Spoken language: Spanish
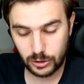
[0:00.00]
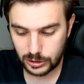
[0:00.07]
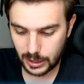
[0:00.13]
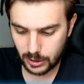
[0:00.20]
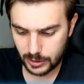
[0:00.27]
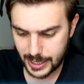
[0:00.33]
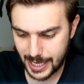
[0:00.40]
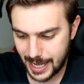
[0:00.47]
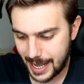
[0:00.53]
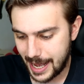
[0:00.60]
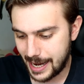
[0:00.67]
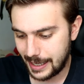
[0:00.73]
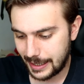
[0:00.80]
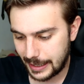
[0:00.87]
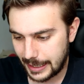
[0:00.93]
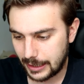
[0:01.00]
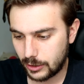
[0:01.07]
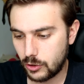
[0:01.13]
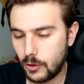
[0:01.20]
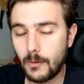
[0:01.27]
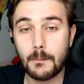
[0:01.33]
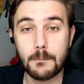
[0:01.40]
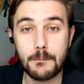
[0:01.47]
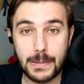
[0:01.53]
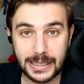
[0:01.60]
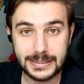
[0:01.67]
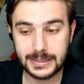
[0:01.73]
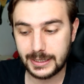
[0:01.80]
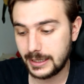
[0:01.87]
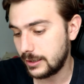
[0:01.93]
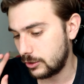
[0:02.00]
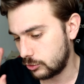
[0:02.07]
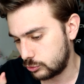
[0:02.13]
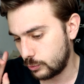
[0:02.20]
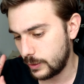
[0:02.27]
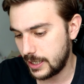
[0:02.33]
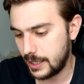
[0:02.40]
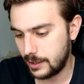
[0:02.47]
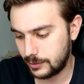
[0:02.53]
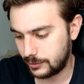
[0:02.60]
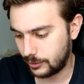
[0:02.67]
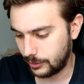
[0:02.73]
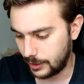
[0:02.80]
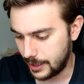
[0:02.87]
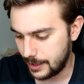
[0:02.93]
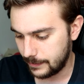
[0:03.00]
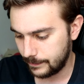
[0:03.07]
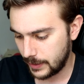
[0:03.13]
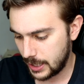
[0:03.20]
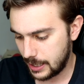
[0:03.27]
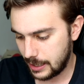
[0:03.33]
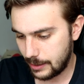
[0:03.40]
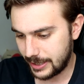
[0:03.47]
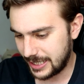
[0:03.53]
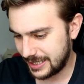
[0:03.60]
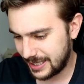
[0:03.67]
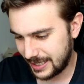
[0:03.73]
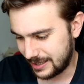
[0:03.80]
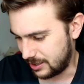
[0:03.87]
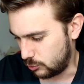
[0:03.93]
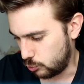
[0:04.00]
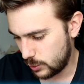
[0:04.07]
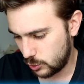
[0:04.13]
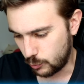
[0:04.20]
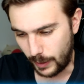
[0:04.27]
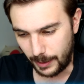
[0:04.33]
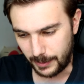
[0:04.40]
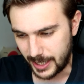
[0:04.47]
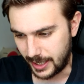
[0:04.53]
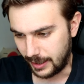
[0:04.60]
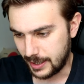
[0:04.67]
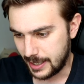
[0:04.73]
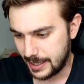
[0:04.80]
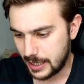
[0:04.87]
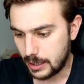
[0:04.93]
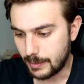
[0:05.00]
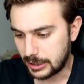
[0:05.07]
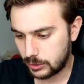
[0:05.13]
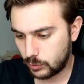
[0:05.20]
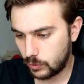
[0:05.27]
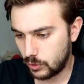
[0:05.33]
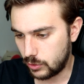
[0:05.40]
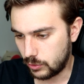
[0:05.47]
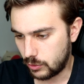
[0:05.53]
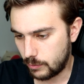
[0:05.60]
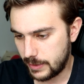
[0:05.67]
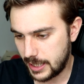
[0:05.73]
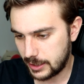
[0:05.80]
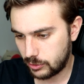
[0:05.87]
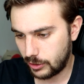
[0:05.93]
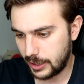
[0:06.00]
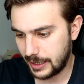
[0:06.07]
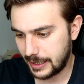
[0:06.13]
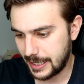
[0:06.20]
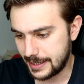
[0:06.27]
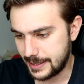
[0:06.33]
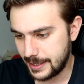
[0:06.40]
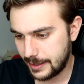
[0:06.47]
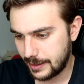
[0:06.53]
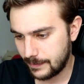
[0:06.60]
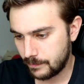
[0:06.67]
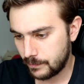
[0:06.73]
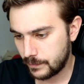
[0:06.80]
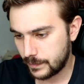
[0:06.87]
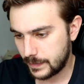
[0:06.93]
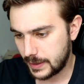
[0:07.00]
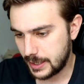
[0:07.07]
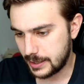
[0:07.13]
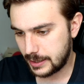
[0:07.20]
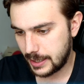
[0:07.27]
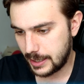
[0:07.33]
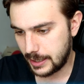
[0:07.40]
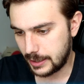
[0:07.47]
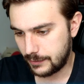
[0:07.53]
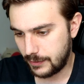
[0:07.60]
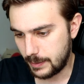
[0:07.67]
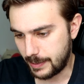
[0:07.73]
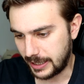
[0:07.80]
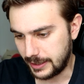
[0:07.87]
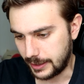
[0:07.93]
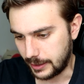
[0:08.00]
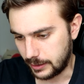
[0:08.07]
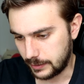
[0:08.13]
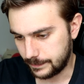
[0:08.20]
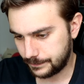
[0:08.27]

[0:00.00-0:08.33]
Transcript: lo tengo ya al rango 20. Lo subí el otro día. La verdad es que se sube súper bien. Y además lo combinas con el gadget. Y es que es flipante.